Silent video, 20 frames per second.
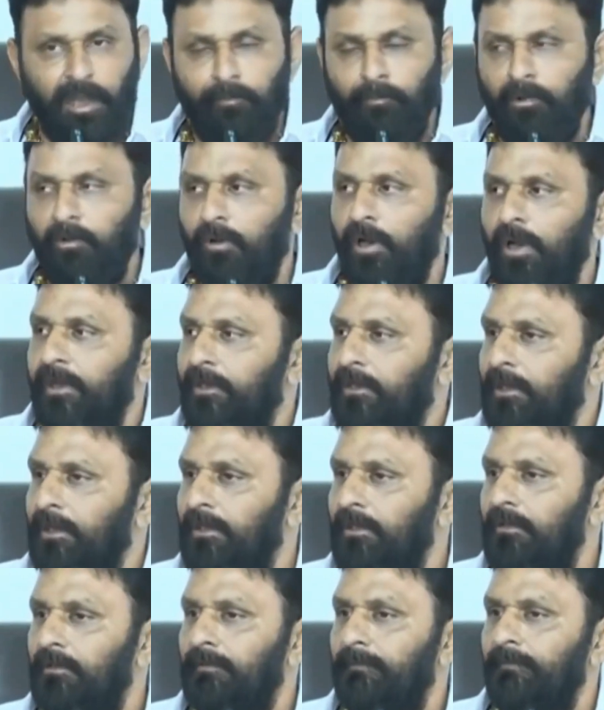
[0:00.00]

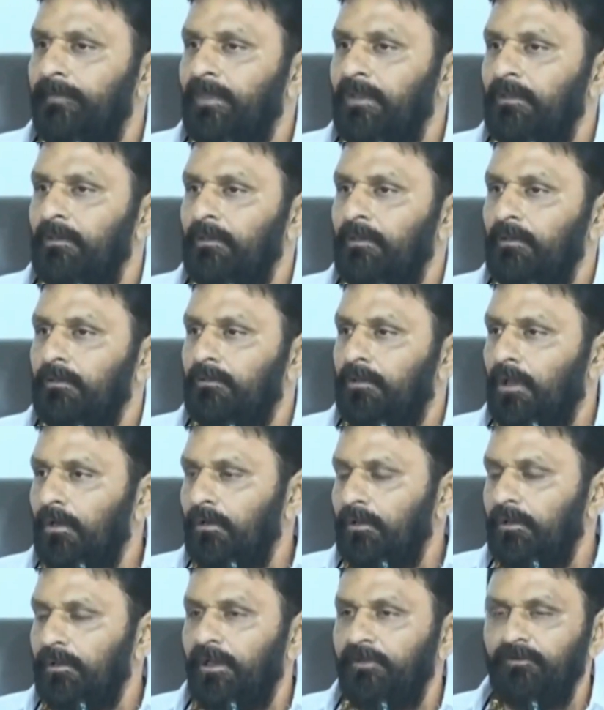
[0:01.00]
కమ్మవారికి
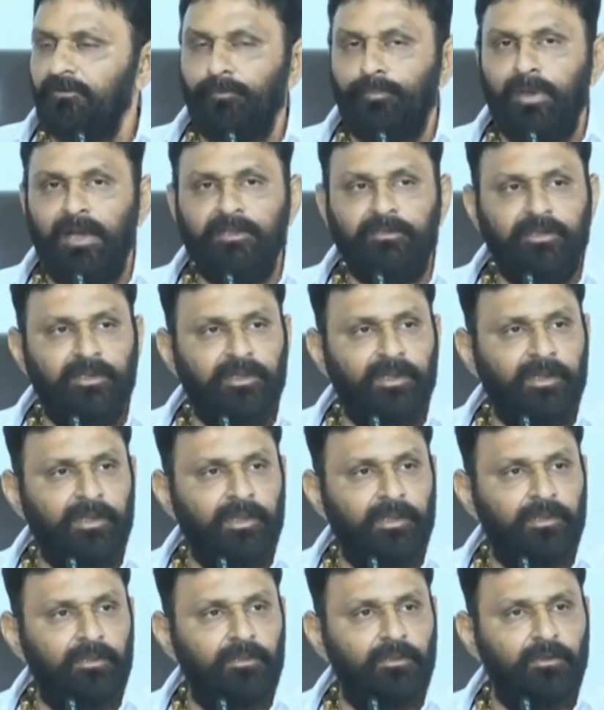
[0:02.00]
తెలుగుదేశం
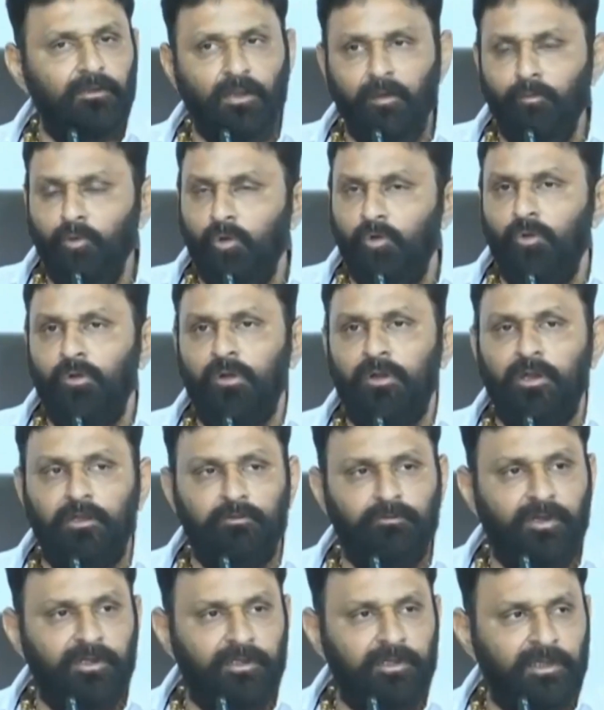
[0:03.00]
పార్టీని
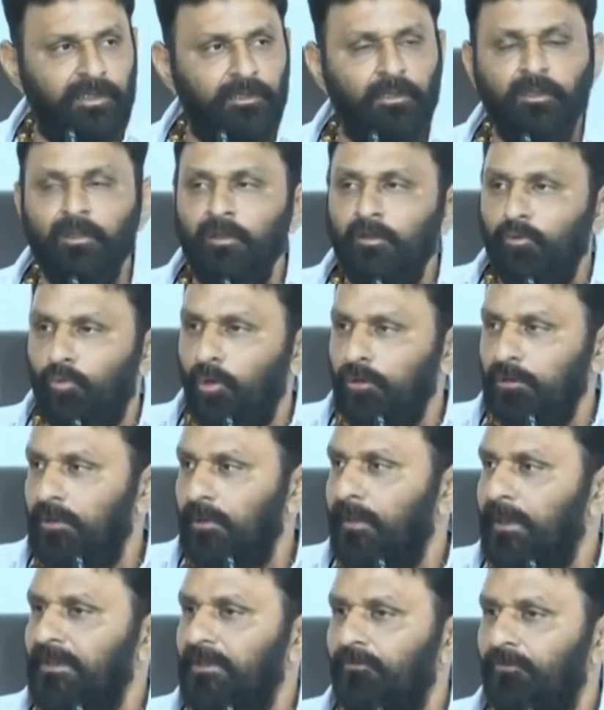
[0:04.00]
నమ్ముకునున్నటువంటి
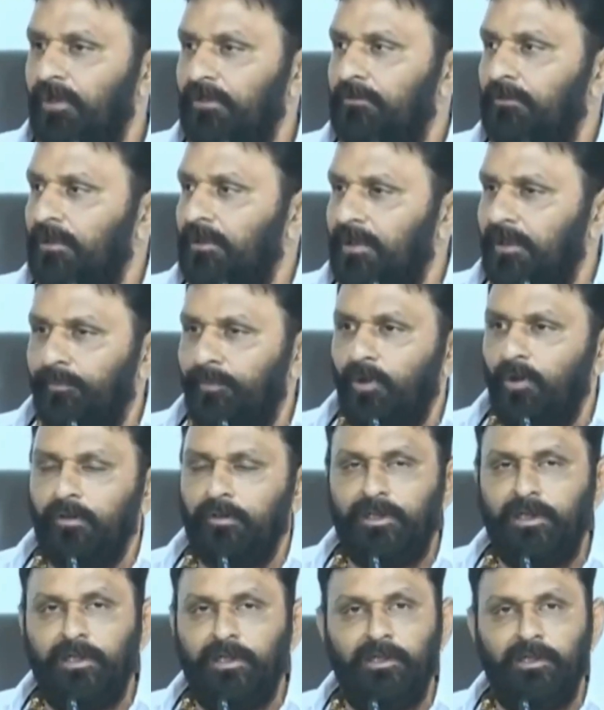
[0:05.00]
కొంతమంది వ్యక్తులకి
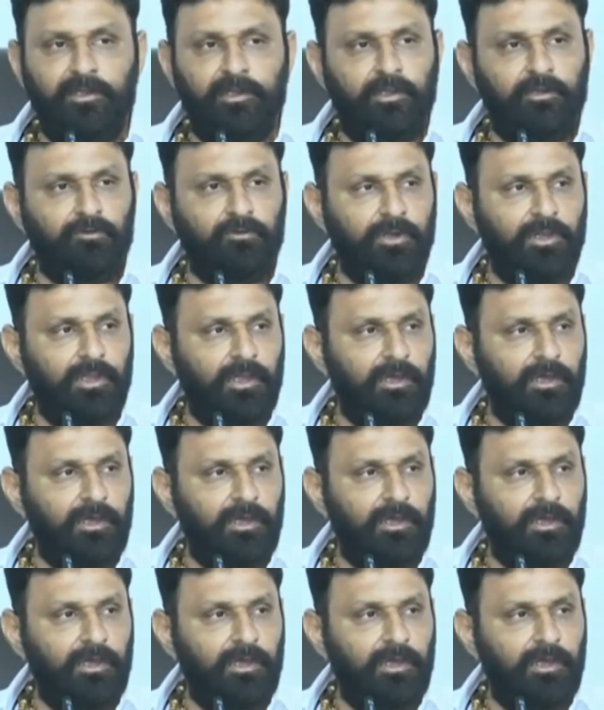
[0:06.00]
పవన్ కళ్యాణ్ గారు